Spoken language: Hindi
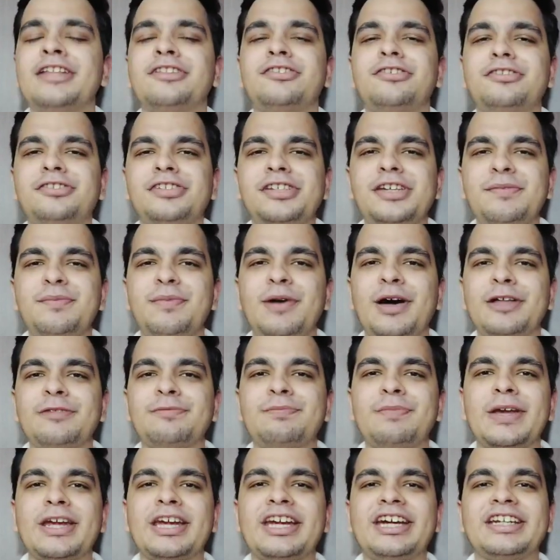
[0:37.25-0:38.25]
तो सही
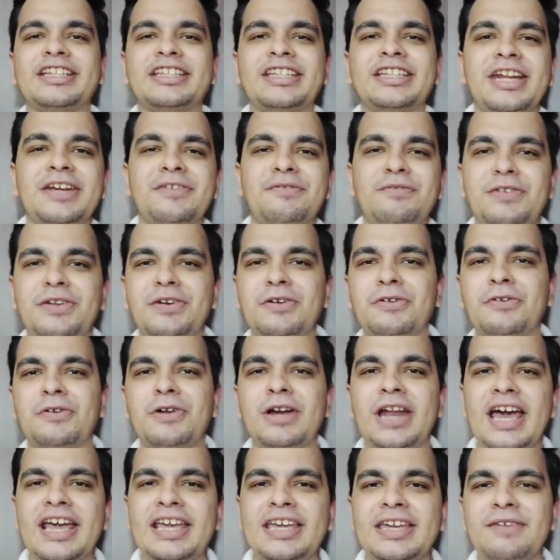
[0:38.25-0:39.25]
बात पे कर देना वीडियो
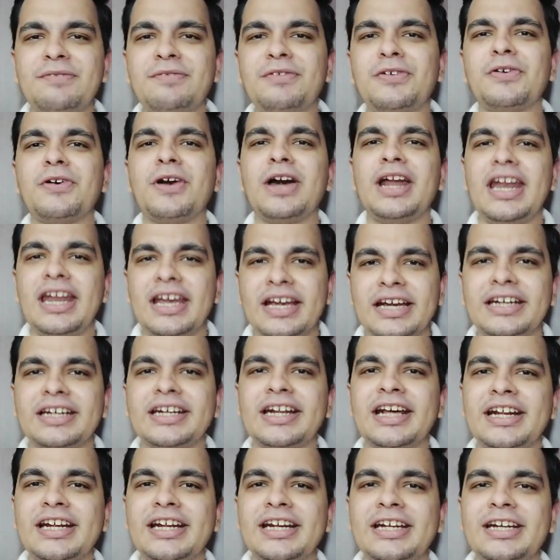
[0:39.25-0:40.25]
को लाइक ये वीडियो का लेकर
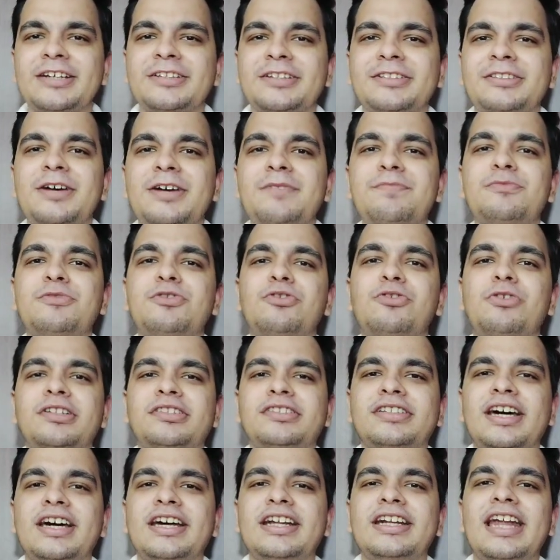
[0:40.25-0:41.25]
टारगेट रखता हम दो
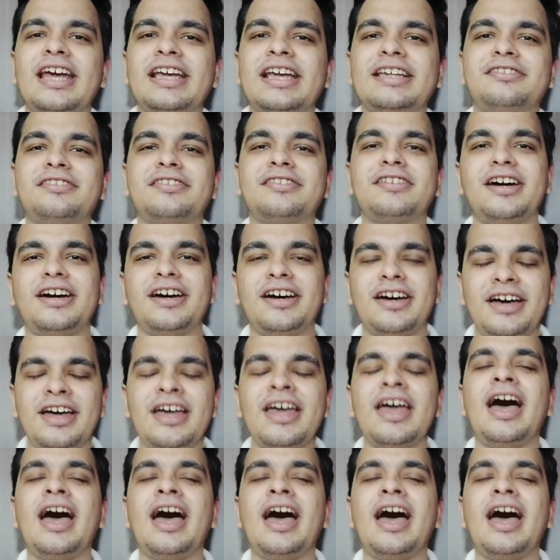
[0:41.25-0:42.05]
लाइक्स का